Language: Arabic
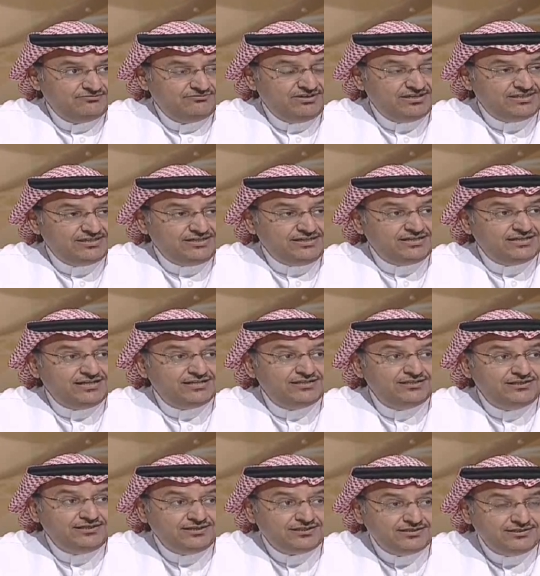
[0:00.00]
فإذا نحن
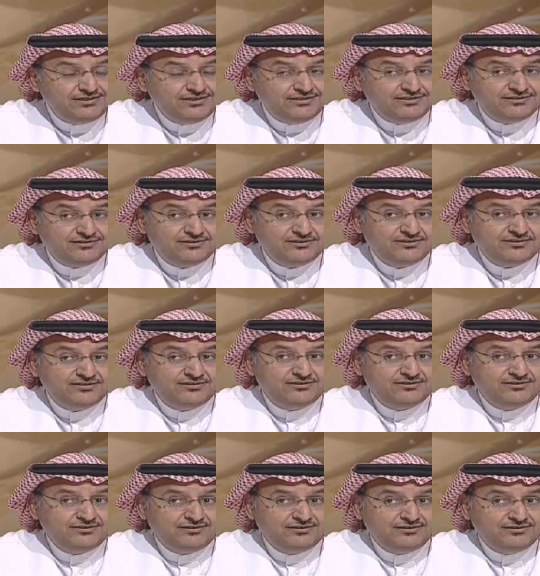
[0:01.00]
قاعدين نحكي
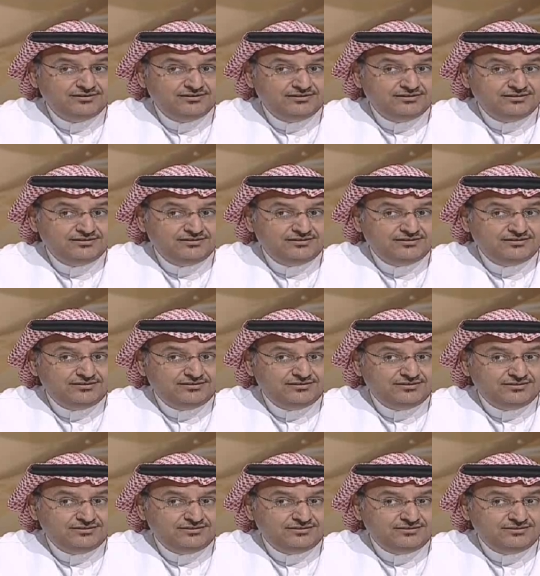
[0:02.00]

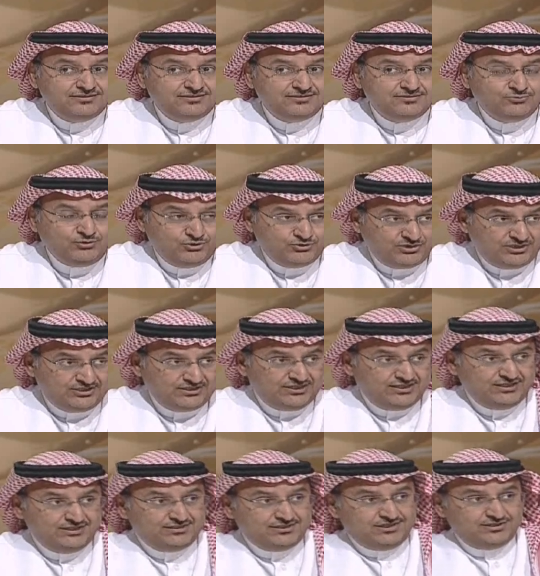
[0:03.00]
أه وعذرا
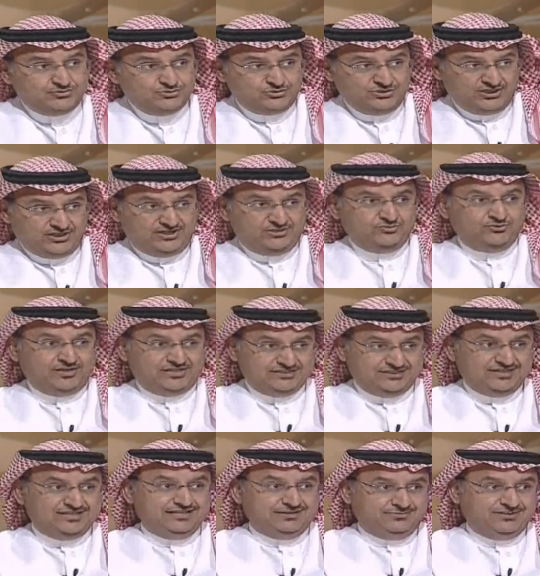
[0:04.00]
ترى انا تخصصي قانون
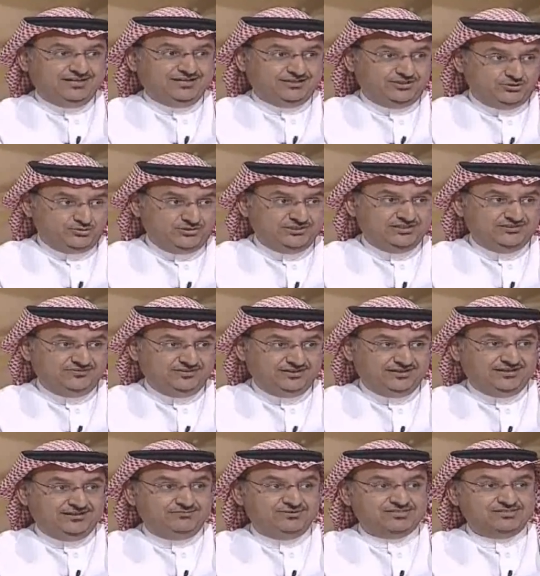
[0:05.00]
عشان كذا ابغى احكي شويه
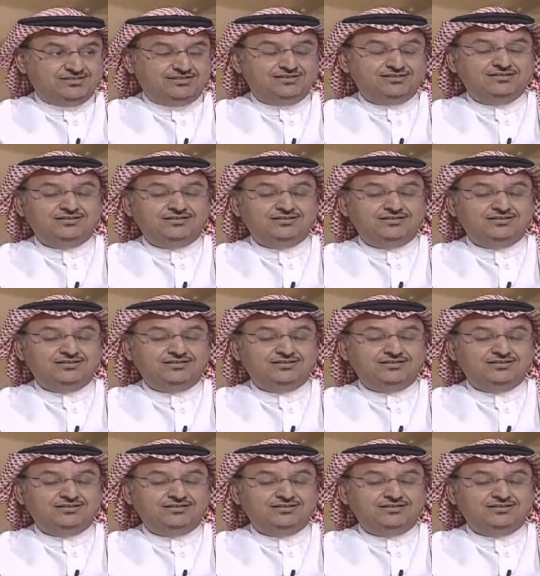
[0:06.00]
في هالمساله احكي يا